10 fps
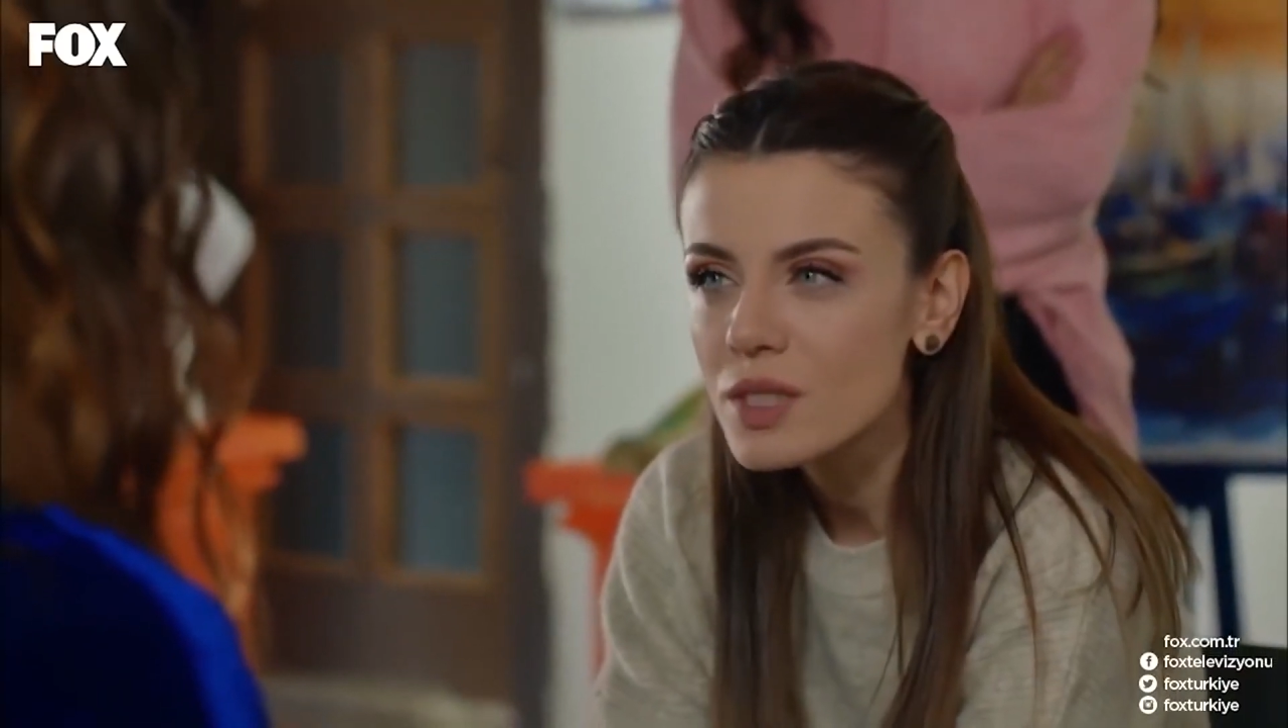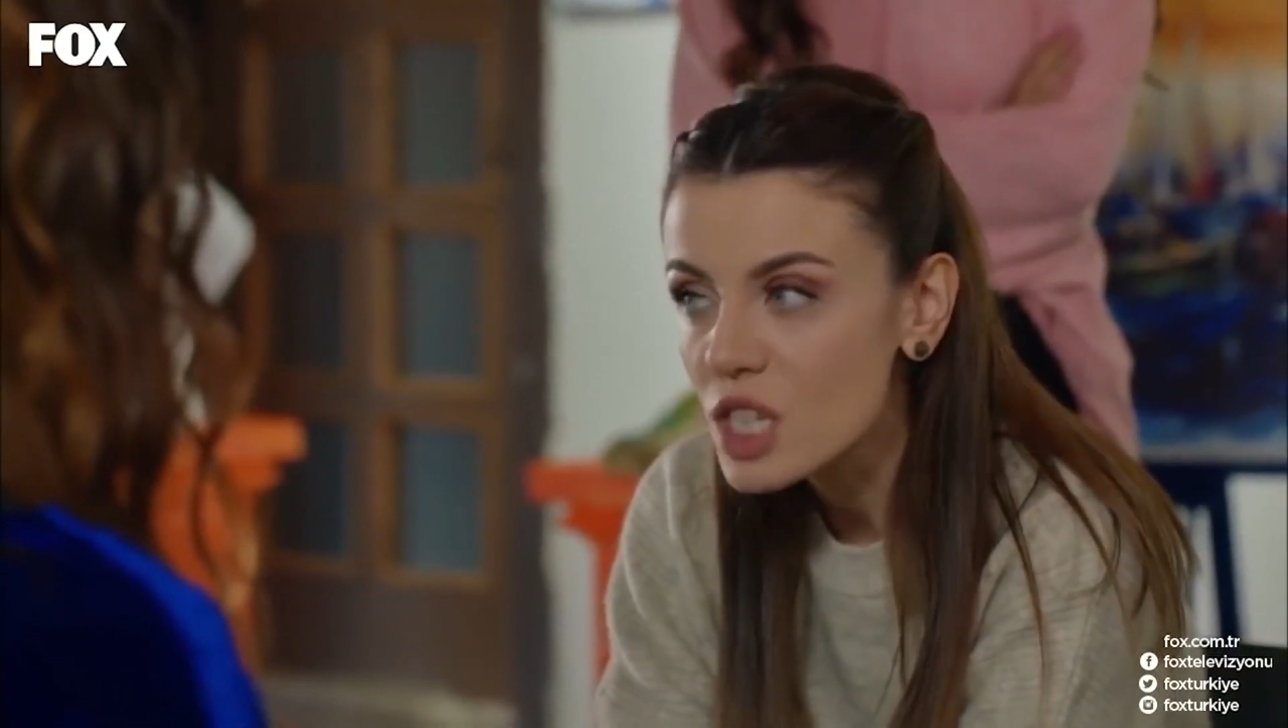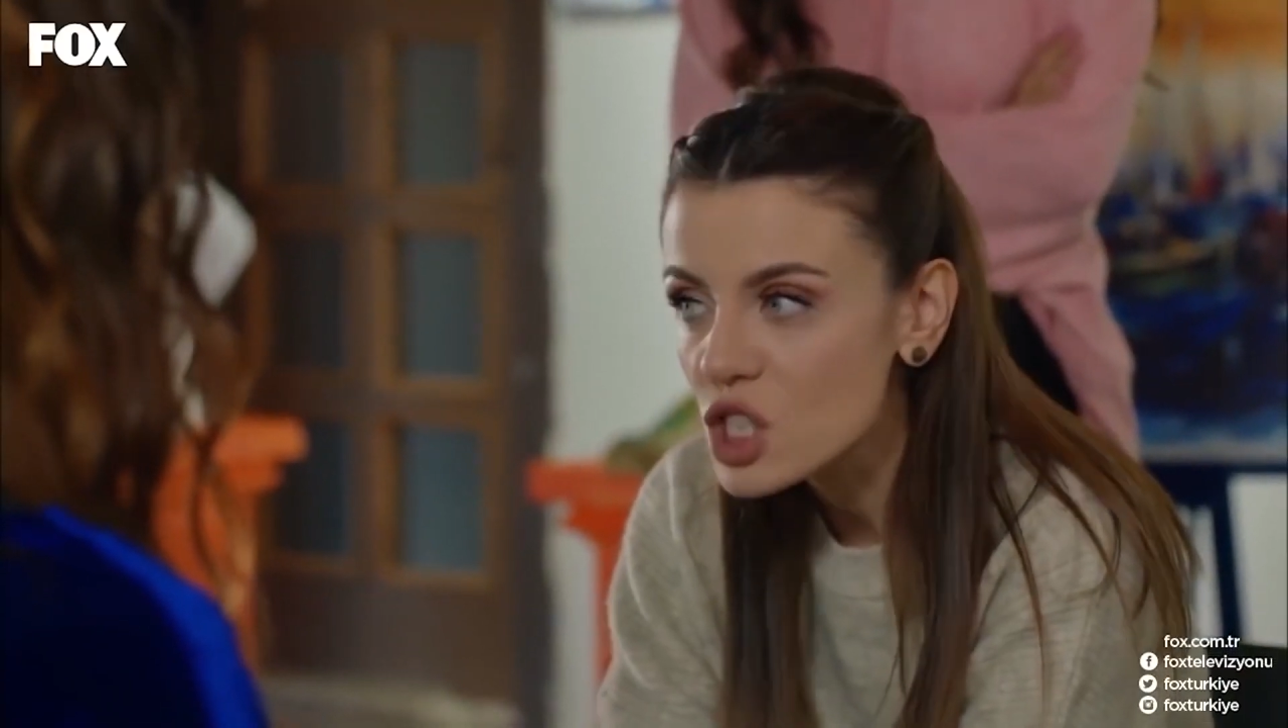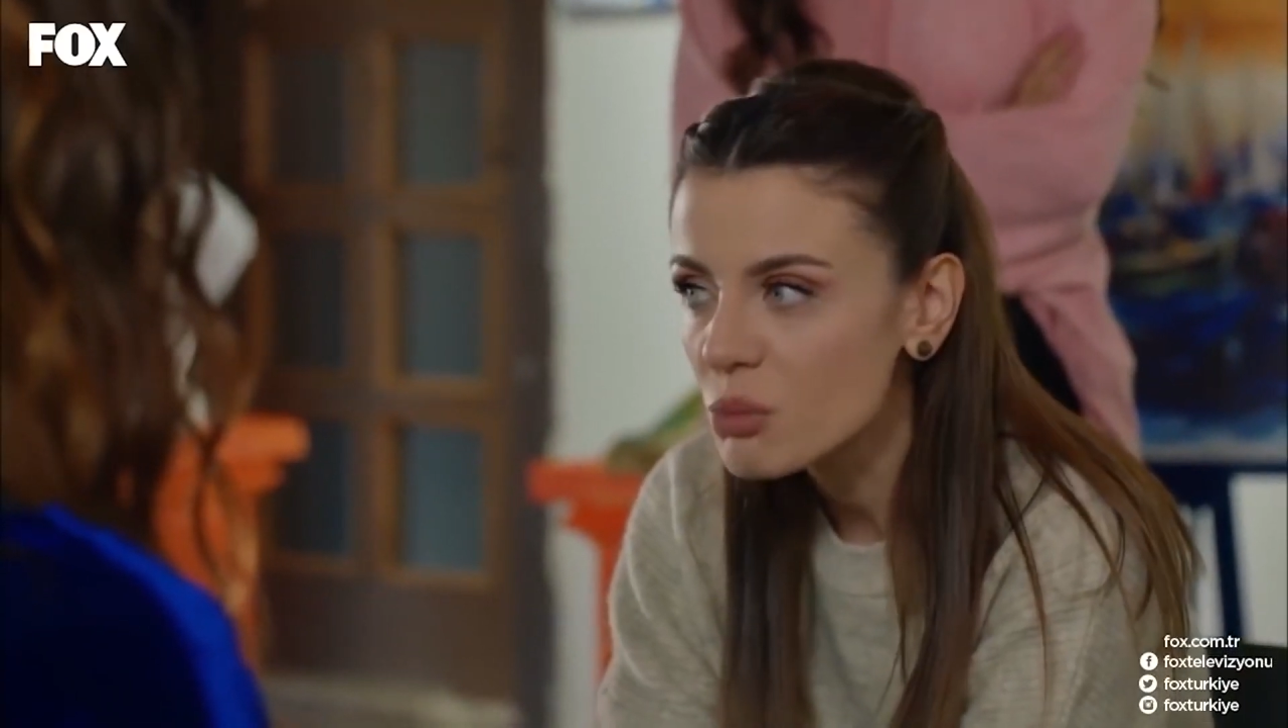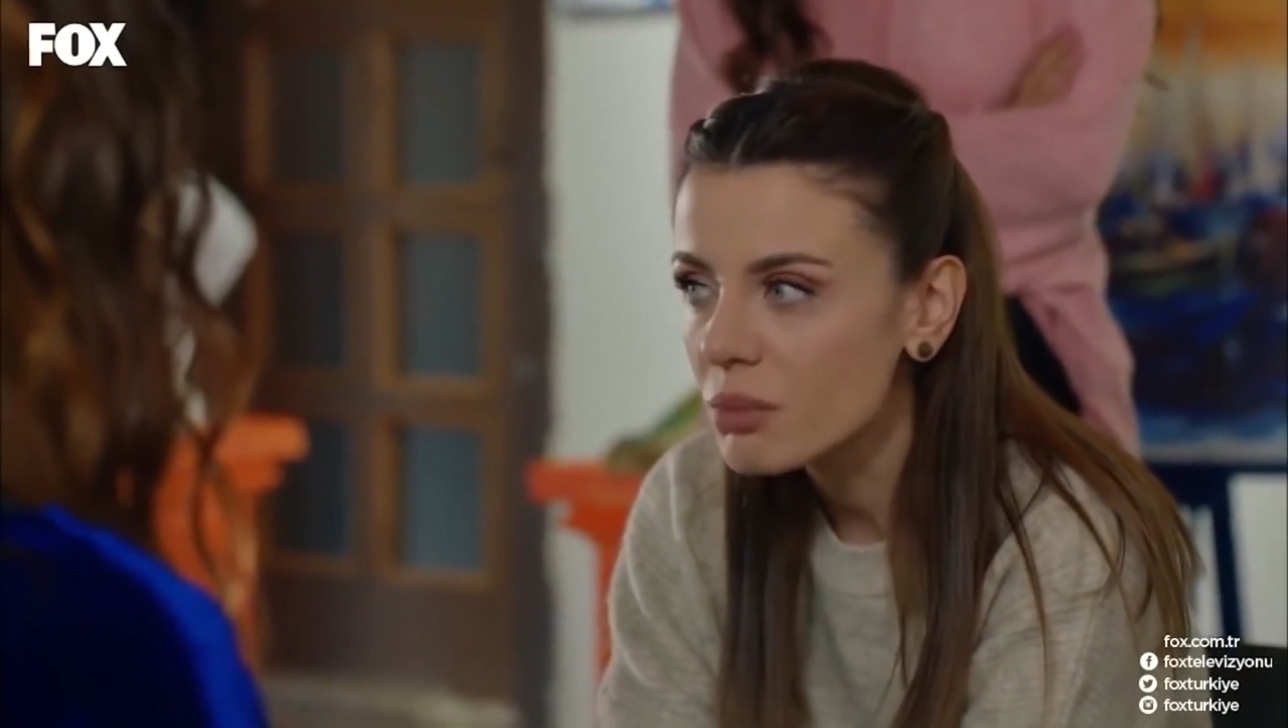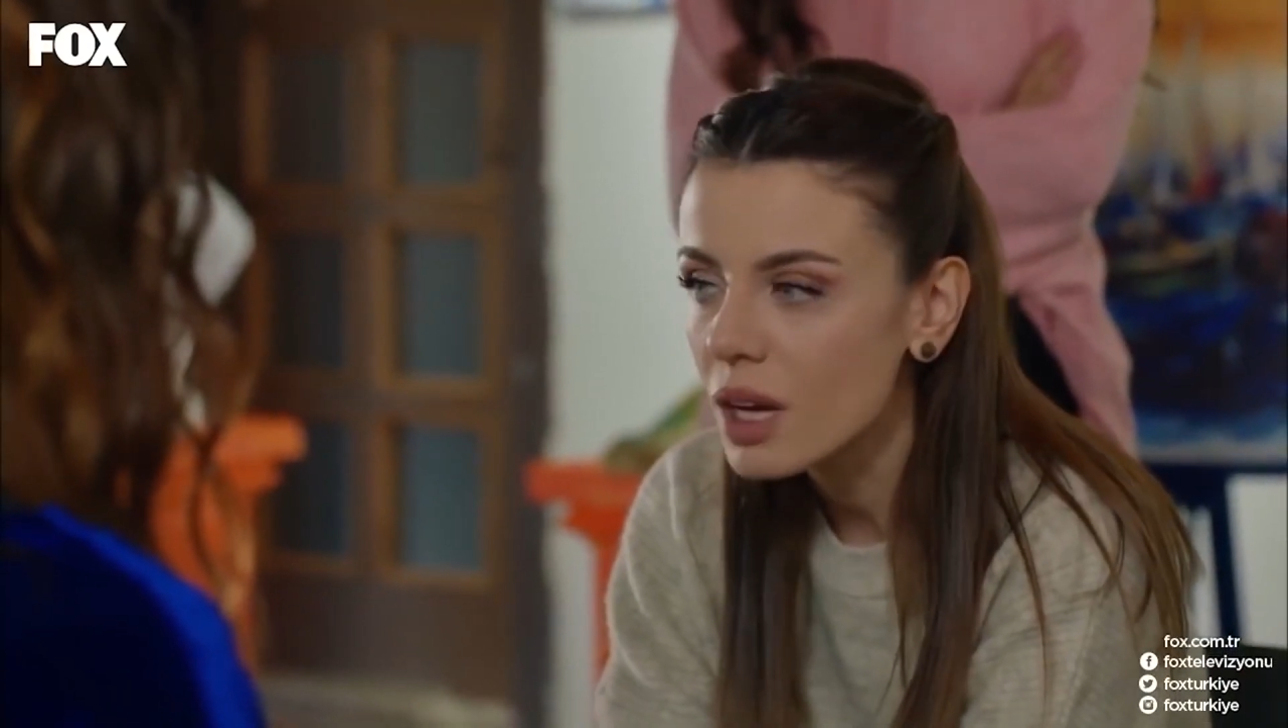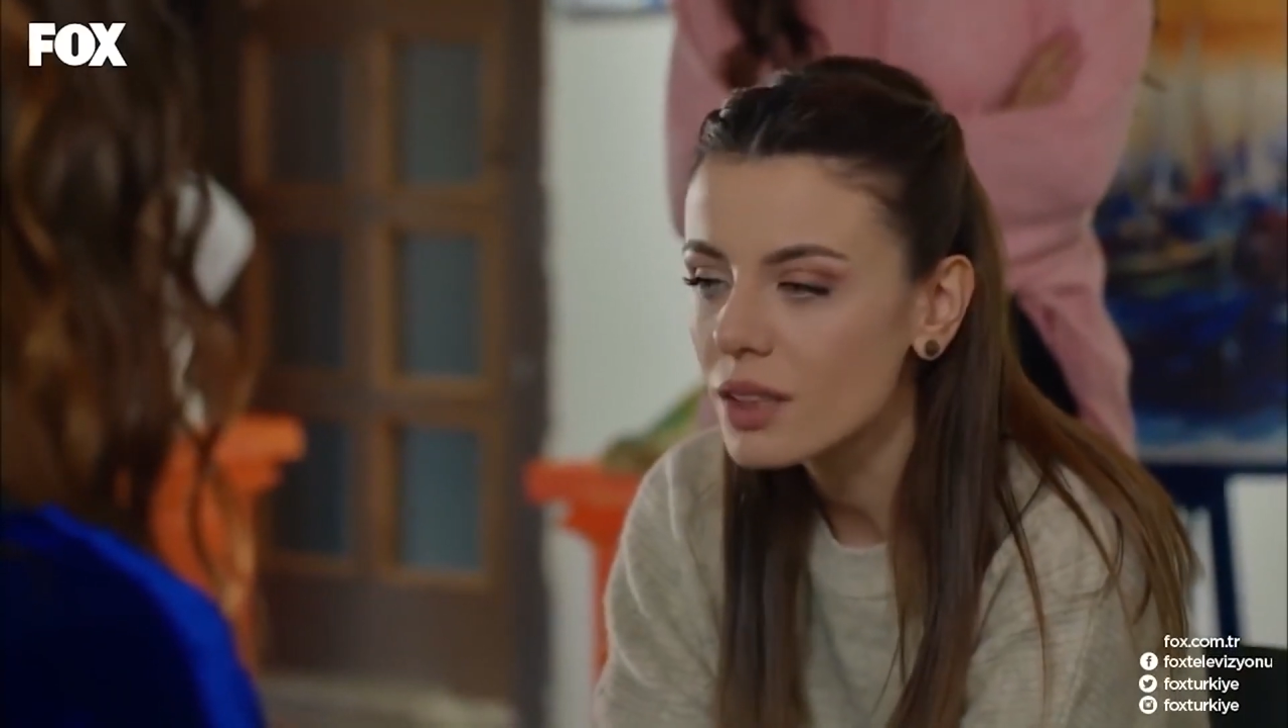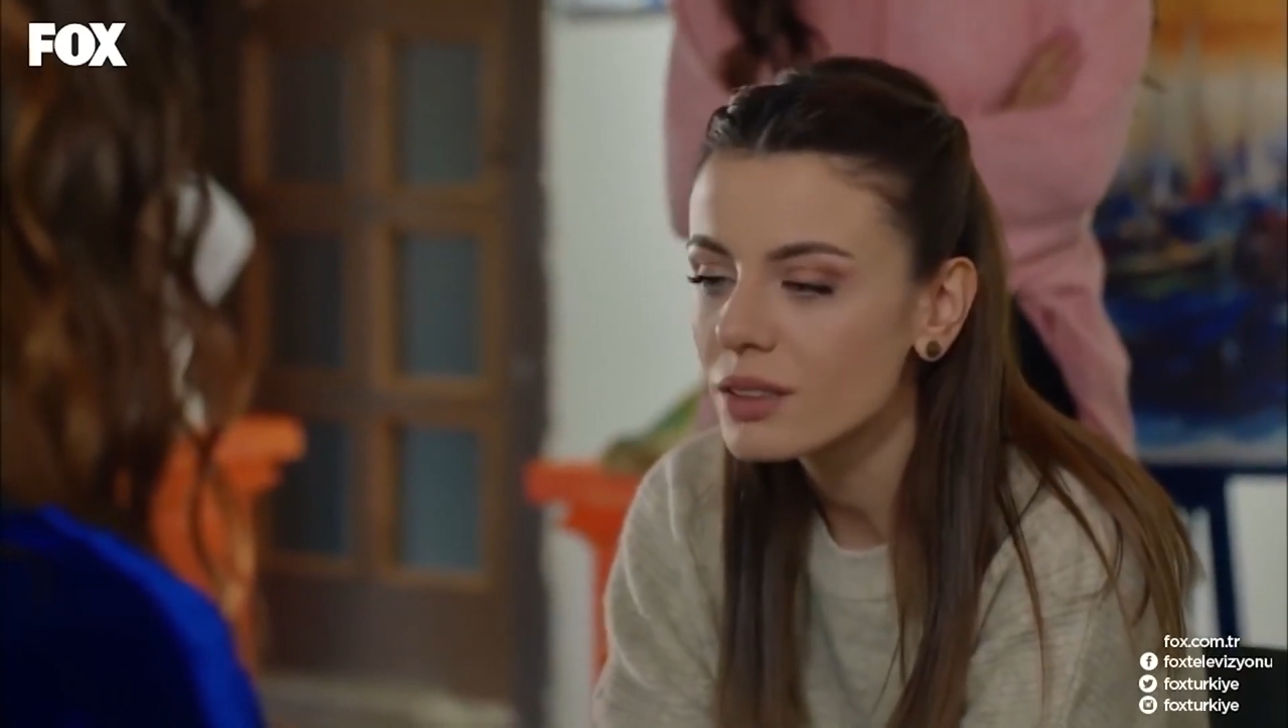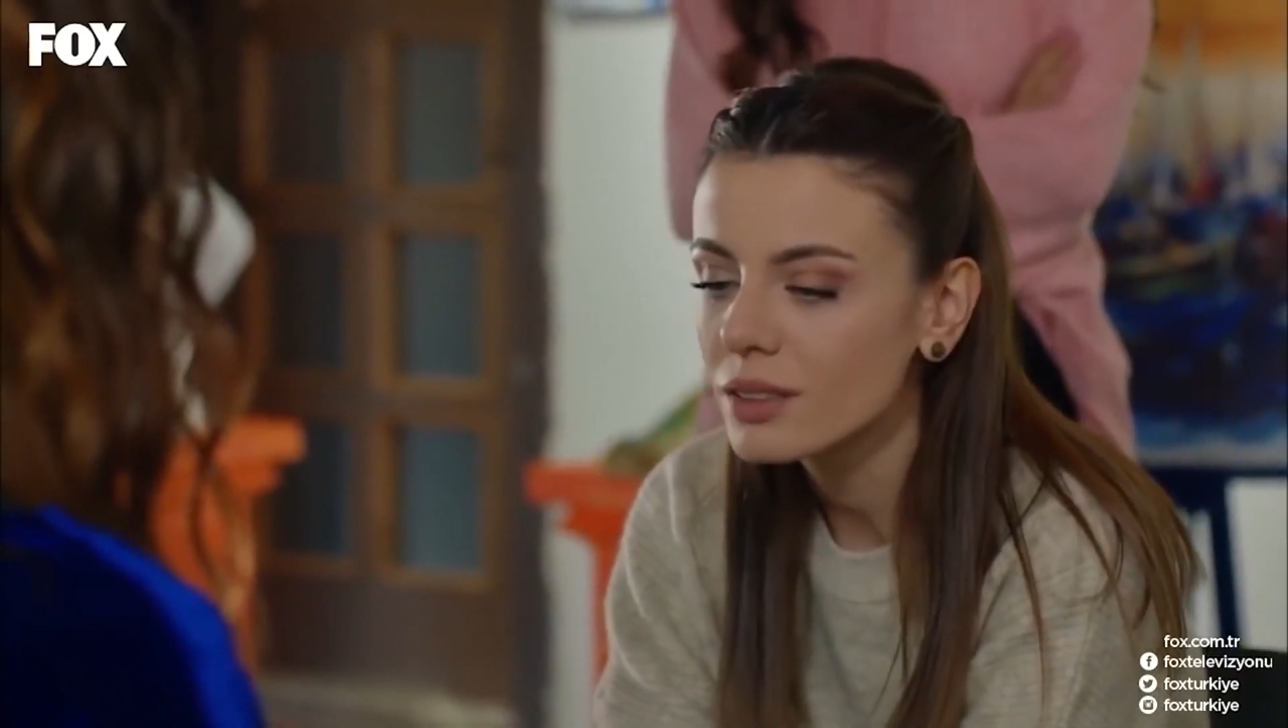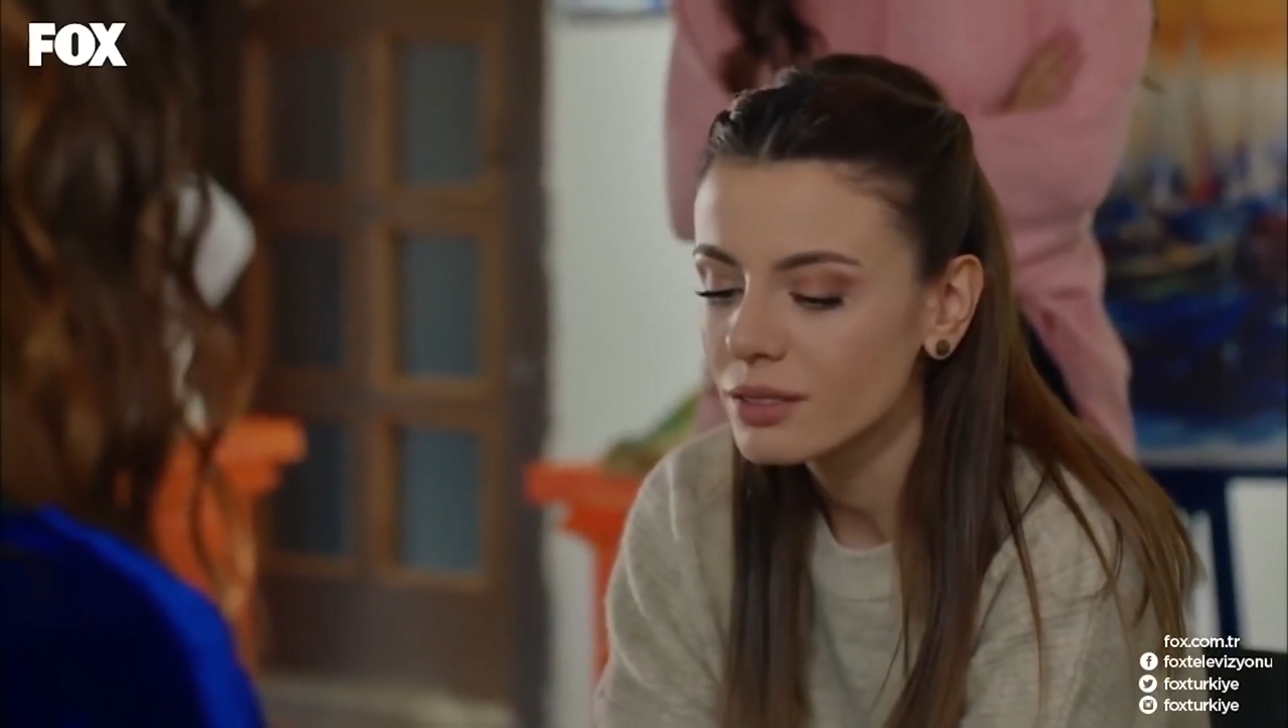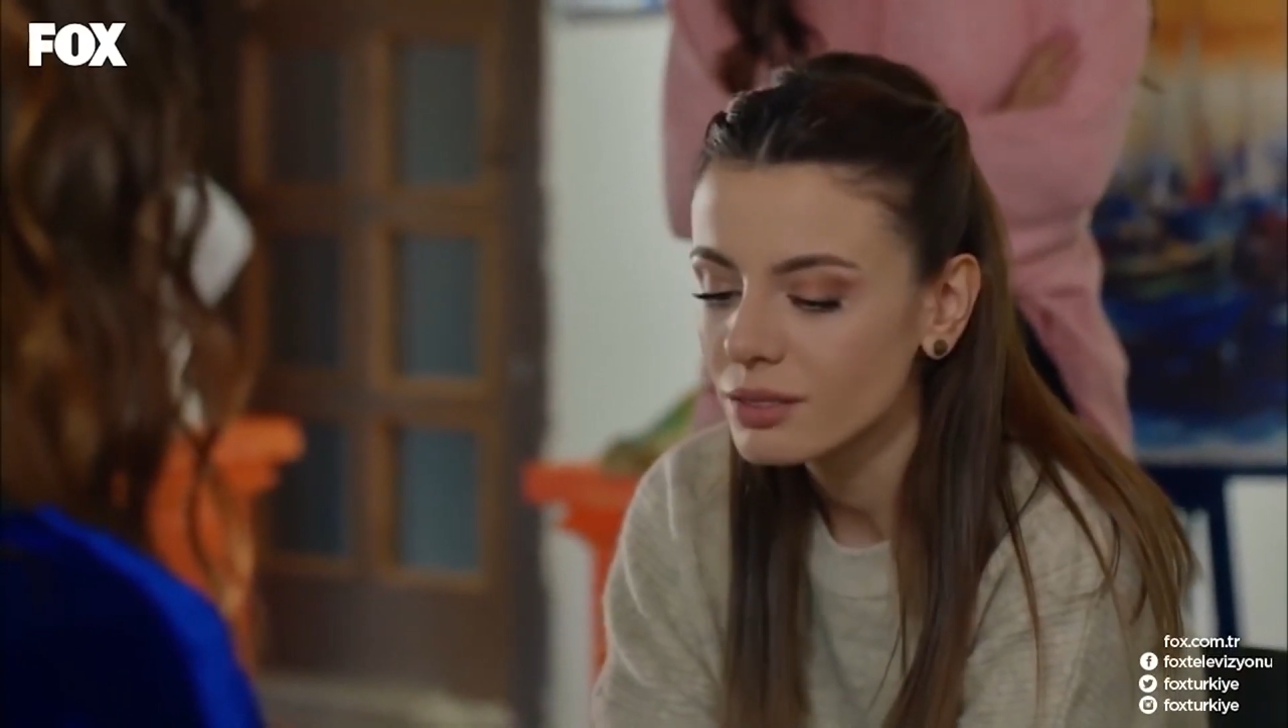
seçimler